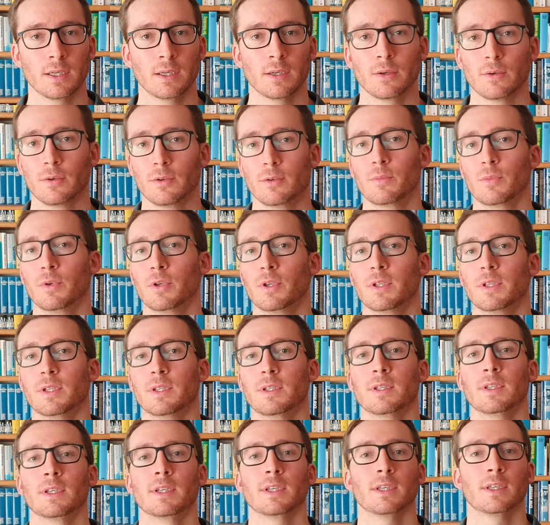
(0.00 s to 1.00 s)
und
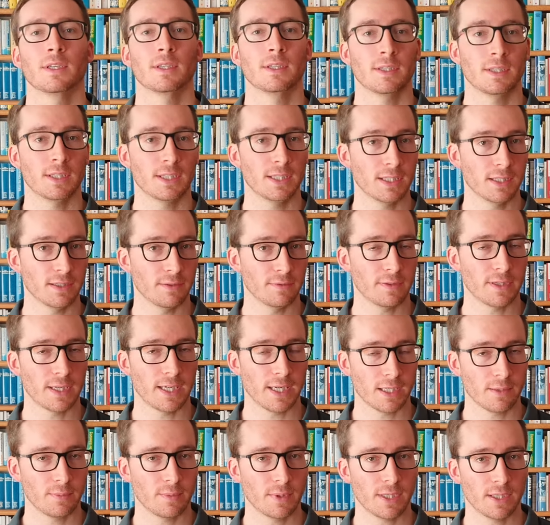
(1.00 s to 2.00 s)
möchte hier die
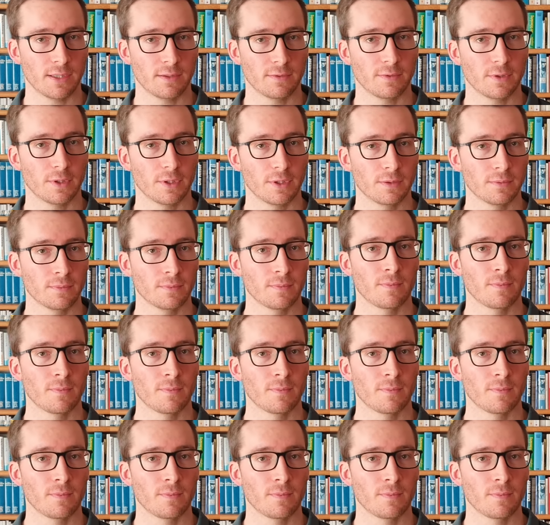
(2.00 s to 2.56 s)
Frage beantworten,